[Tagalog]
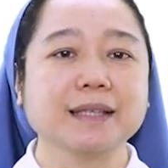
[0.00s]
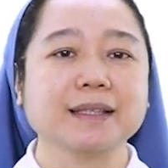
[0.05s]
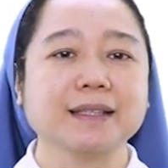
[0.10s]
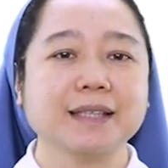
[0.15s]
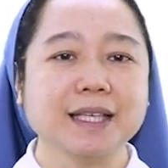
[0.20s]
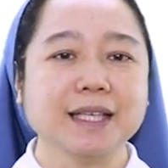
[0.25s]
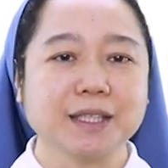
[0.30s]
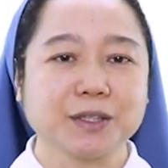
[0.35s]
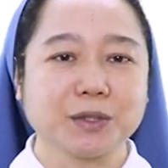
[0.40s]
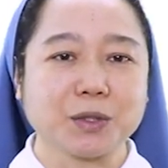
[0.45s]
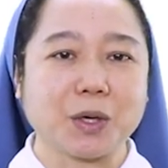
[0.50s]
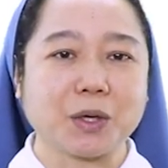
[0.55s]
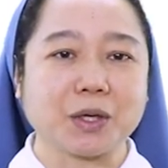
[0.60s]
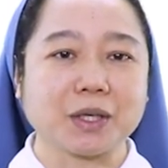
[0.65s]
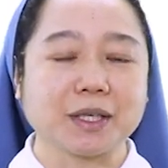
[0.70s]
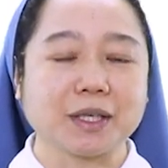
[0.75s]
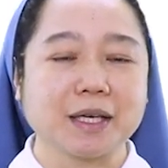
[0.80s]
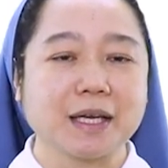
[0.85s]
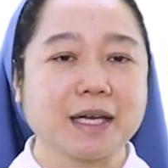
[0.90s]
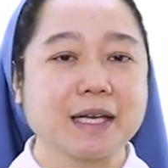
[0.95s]
TikTok,
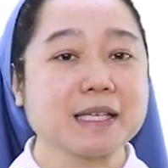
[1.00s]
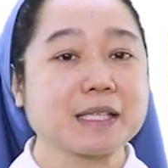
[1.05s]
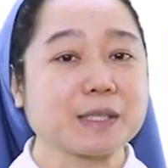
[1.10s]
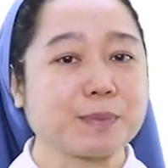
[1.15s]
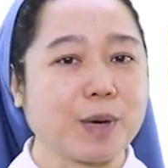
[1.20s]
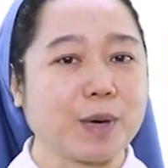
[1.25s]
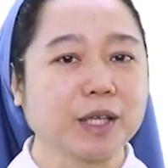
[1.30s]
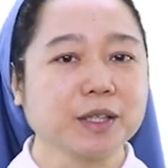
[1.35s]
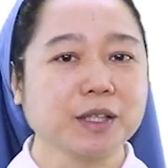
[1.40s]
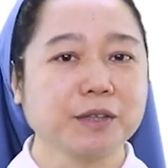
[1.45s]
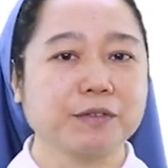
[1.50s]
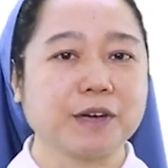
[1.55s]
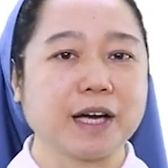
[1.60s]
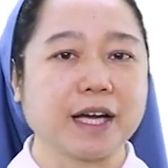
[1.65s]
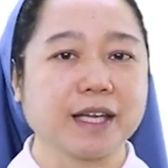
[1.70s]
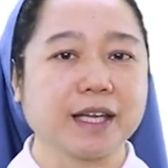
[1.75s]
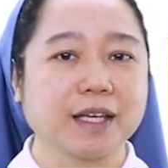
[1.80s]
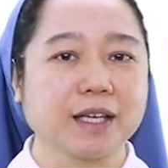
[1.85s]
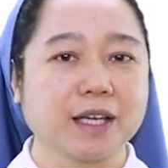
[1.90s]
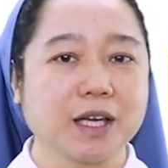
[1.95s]

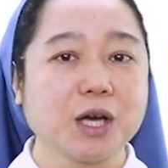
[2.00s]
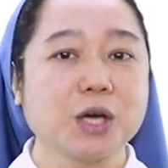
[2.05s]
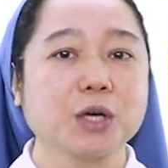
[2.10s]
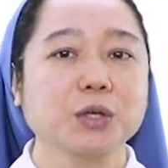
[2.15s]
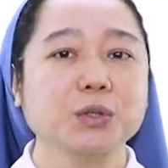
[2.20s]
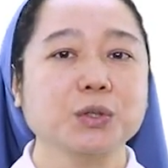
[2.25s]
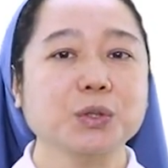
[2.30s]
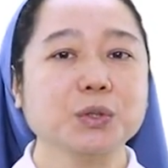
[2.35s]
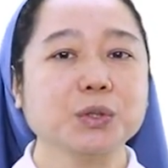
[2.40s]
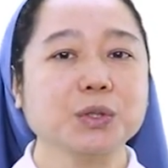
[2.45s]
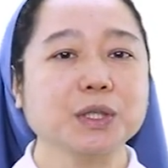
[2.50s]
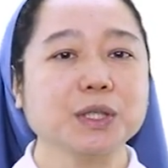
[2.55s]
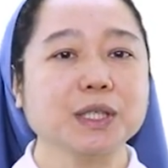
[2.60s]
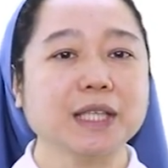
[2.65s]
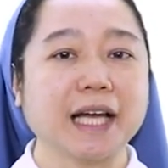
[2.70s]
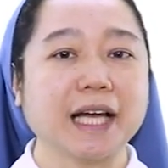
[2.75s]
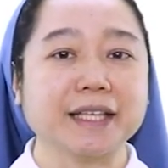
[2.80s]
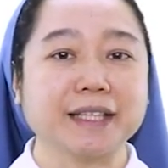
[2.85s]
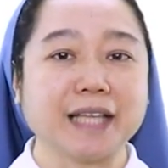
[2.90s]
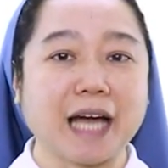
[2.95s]
Spotify, Google,
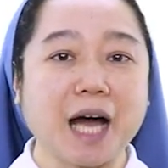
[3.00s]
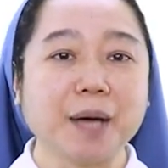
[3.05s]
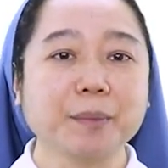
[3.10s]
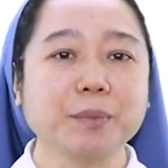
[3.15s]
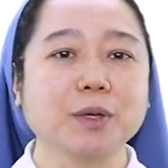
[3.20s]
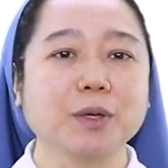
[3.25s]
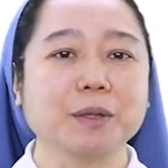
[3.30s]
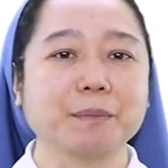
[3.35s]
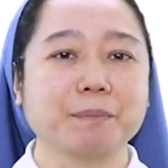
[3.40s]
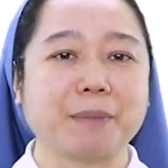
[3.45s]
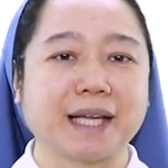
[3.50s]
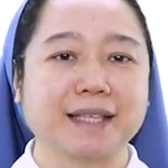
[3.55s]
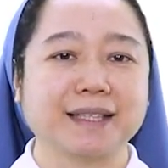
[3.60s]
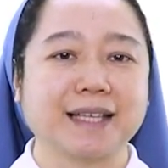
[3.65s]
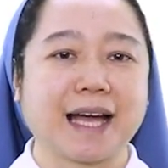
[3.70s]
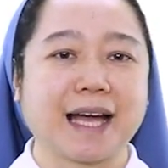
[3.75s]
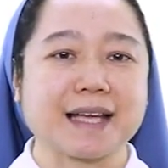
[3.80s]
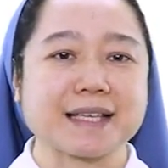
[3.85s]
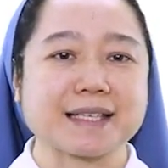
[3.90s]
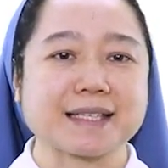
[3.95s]
and Apple
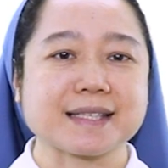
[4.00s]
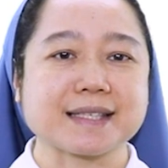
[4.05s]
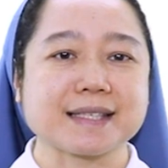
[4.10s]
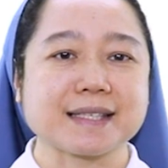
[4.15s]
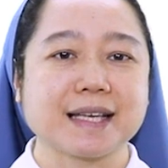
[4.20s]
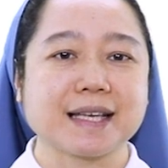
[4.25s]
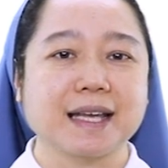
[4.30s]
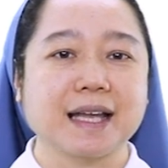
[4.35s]
Podcasts.